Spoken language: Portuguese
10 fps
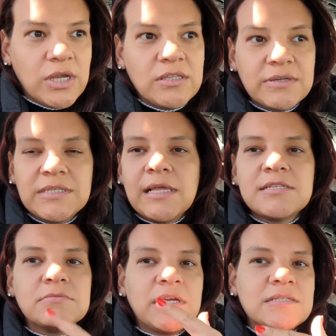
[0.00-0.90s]
Então, assim, eles
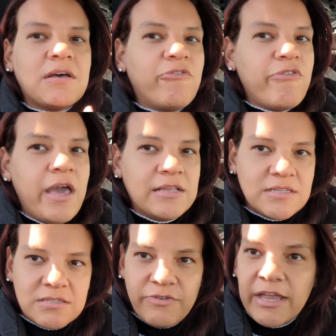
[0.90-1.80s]
não têm essa
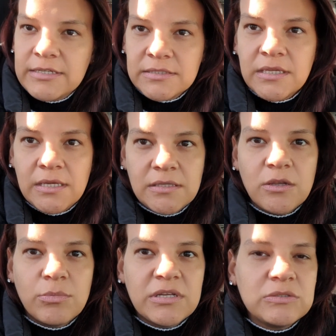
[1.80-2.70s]
essas férias que nem tem
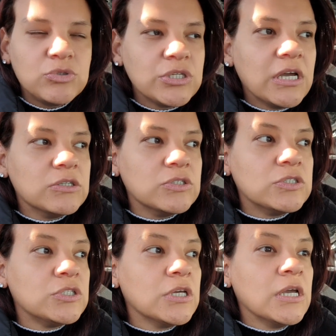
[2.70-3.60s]
no Brasil
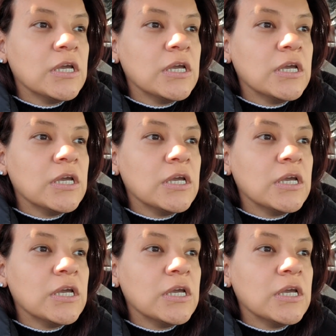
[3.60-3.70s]
gigante.